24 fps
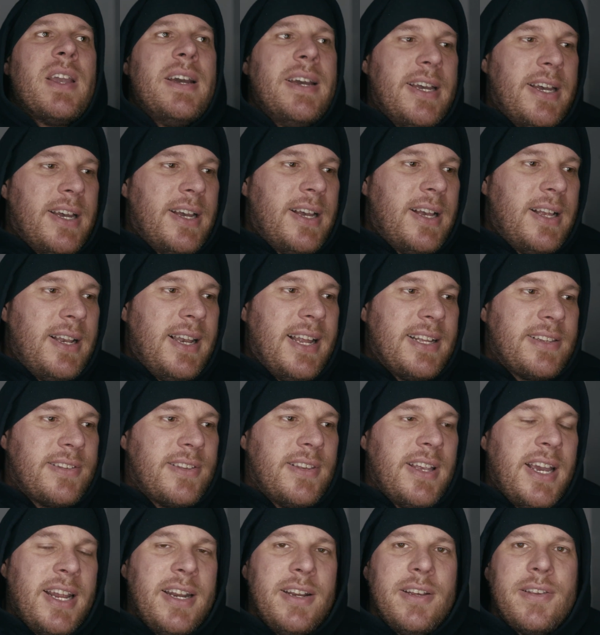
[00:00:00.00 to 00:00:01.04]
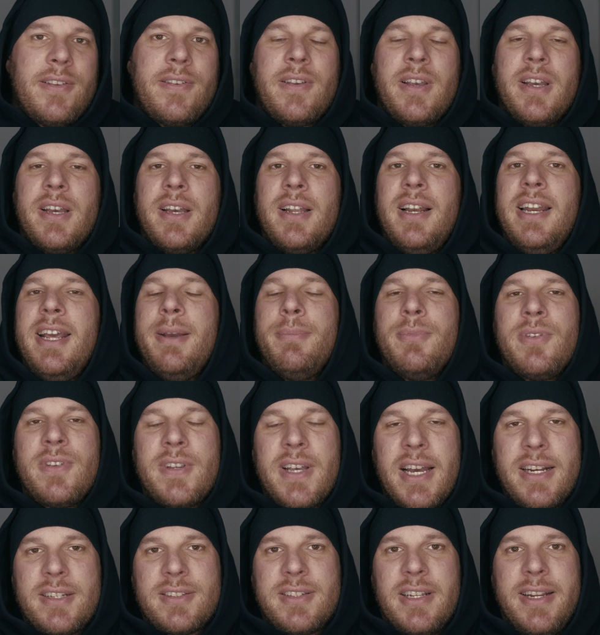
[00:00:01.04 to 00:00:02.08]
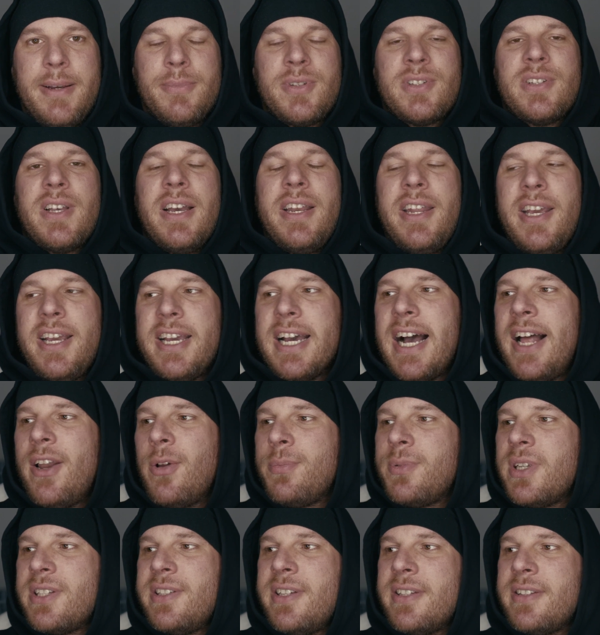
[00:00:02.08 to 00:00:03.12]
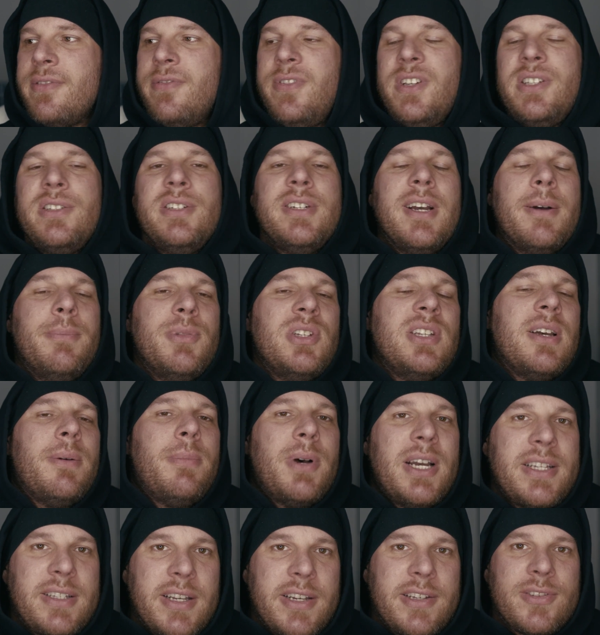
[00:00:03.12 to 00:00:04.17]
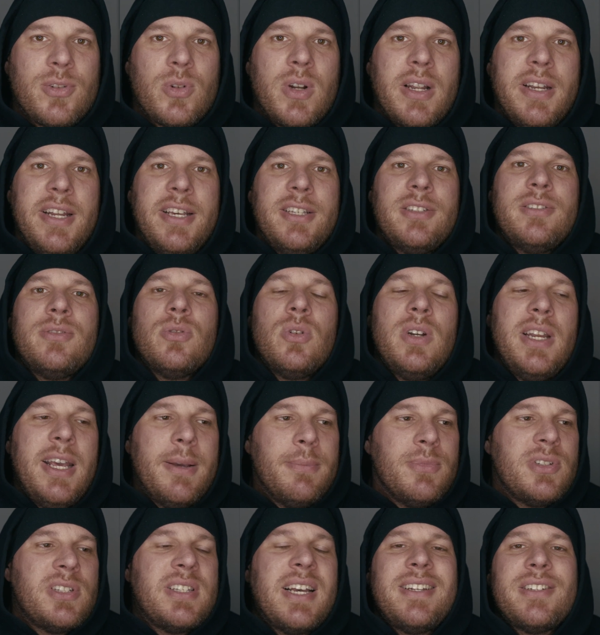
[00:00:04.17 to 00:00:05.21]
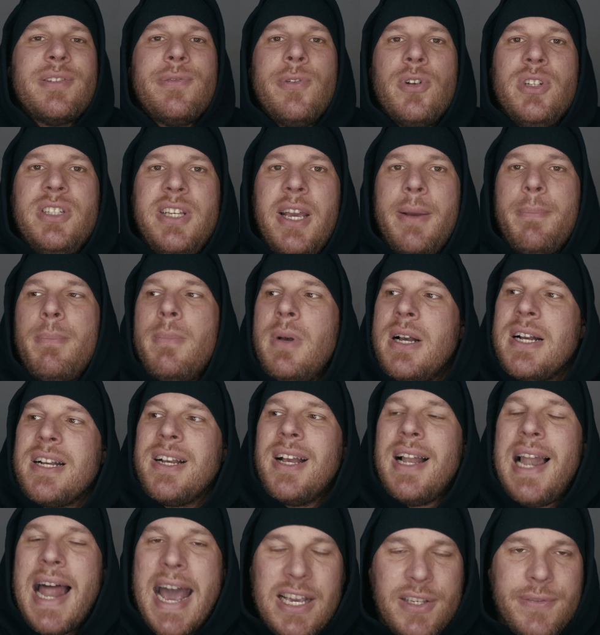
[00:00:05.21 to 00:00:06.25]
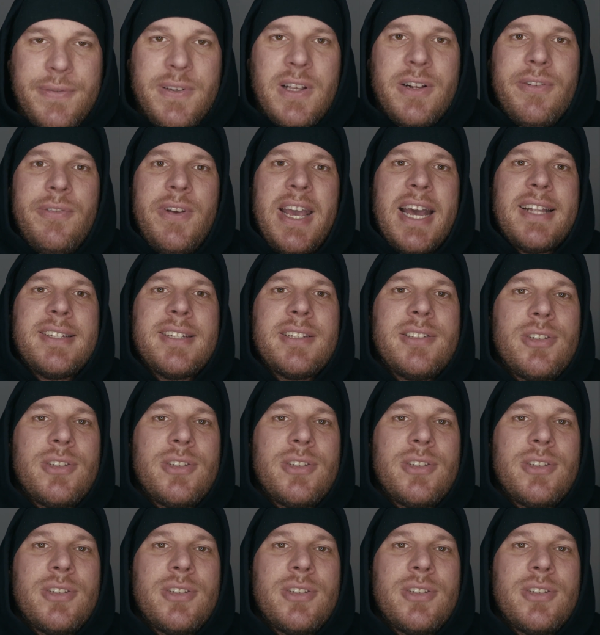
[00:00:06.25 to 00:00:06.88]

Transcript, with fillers: Äh, letzten Endes, äh, Lebenszeit ist Lebenszeit, egal ob das jetzt ein wichtiger Mitarbeiter ist oder nicht. So, Lebenszeit ist von jedem gleich viel wert.